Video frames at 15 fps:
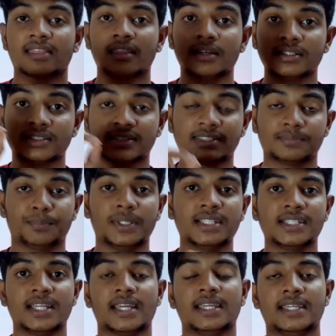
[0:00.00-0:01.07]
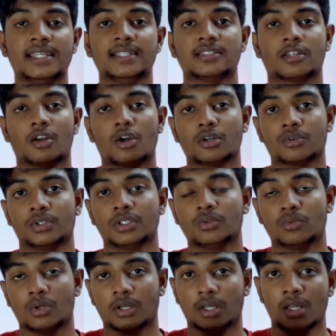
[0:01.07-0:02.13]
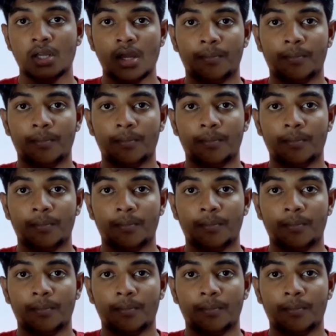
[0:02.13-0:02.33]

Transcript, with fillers: எத்தனை பிசிஐஇ ஸ்லாட் e வந்து உங்கள்